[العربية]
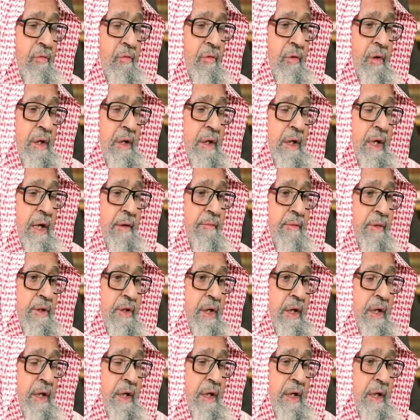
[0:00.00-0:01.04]

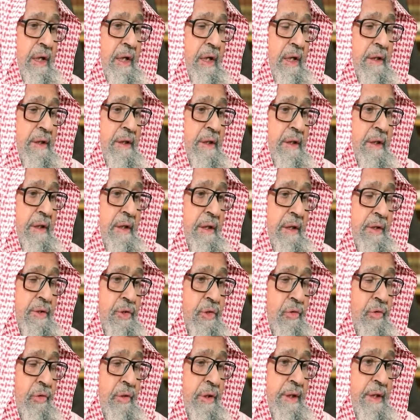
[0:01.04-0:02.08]
وقامت على عهد
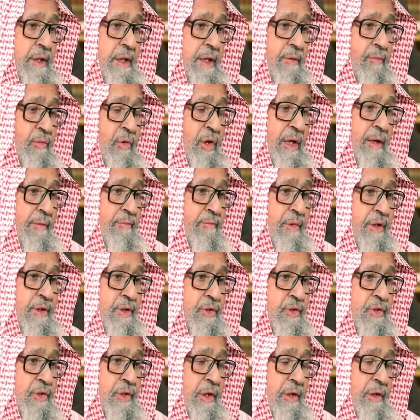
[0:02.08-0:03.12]
رسولنا
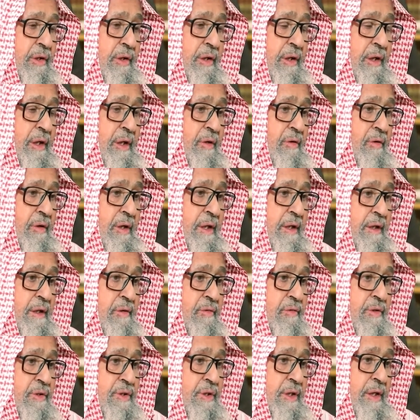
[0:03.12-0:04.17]
محمد صلى الله
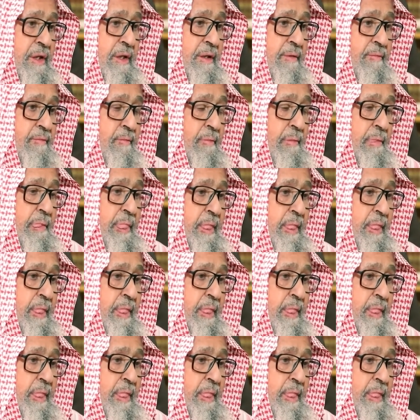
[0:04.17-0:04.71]
عليه وسلم